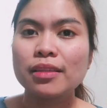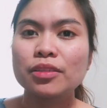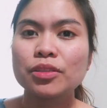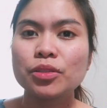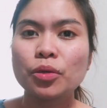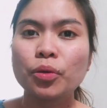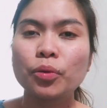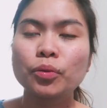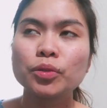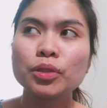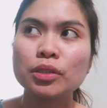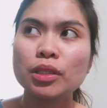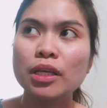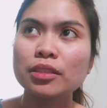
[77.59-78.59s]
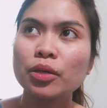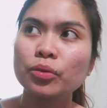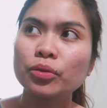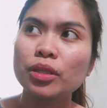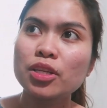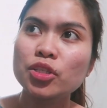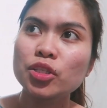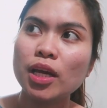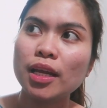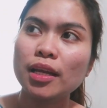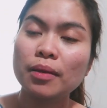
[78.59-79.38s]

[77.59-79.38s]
So, sasahodin siya,